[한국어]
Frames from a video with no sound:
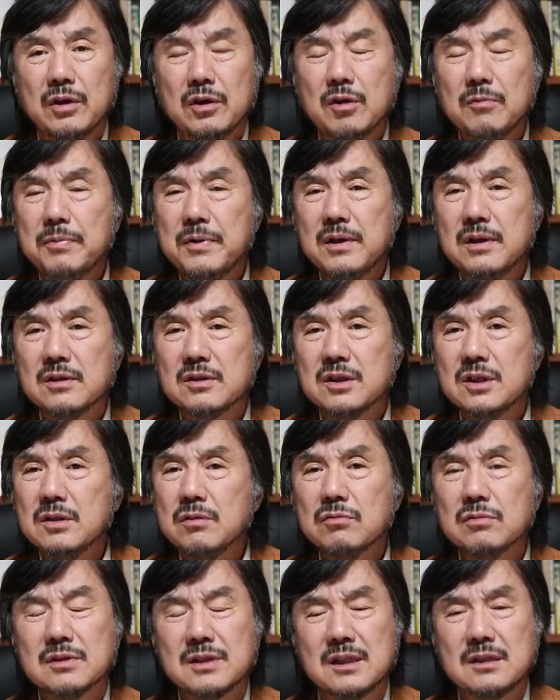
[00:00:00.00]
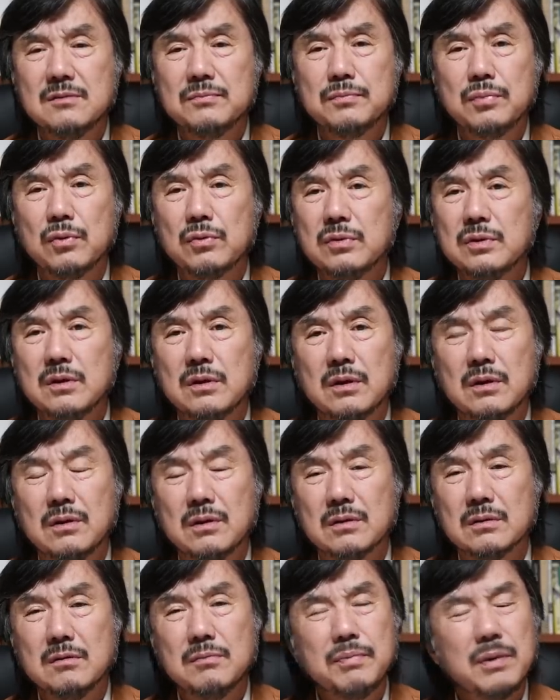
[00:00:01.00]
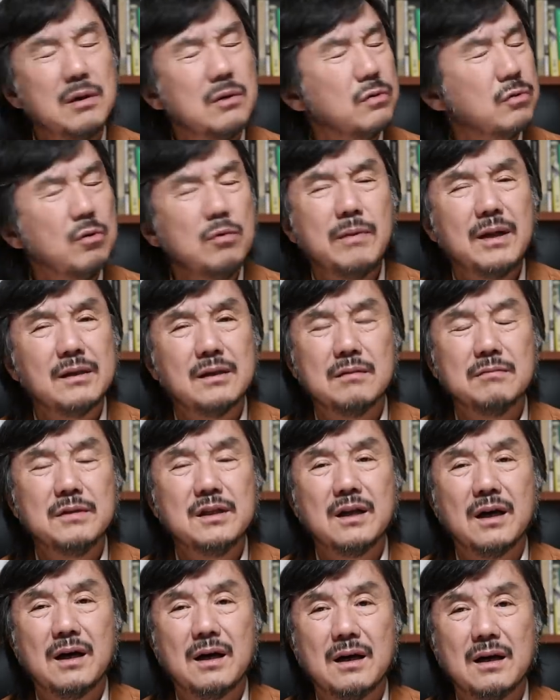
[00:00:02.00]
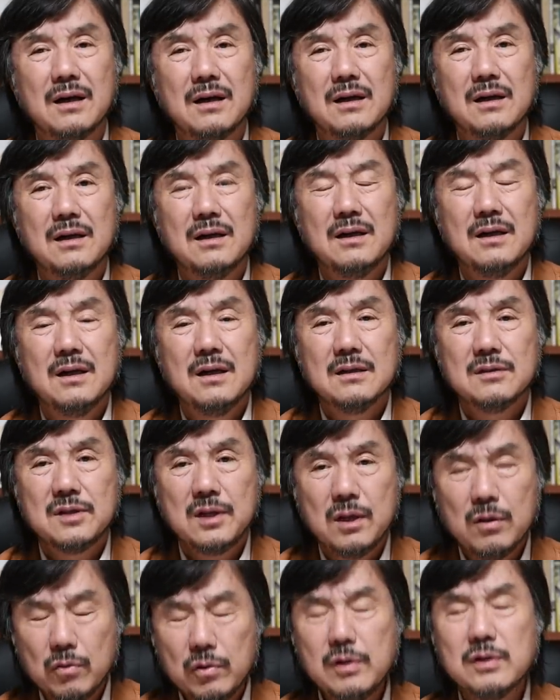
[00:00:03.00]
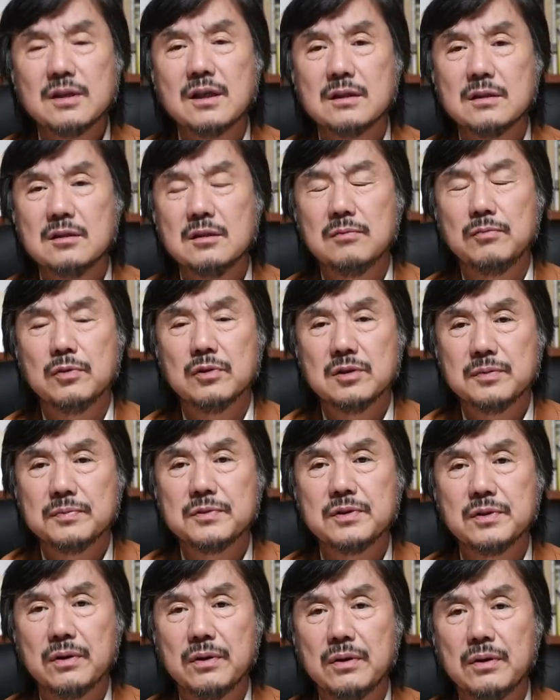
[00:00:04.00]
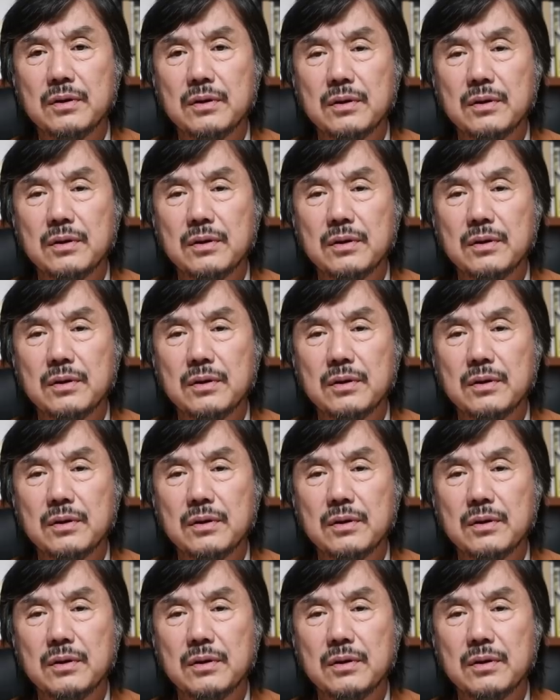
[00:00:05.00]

옆에 있는 친구들 사진 보는 거 그거 빨리 도움 안 됩니다. 최고의 사진을 보십시오.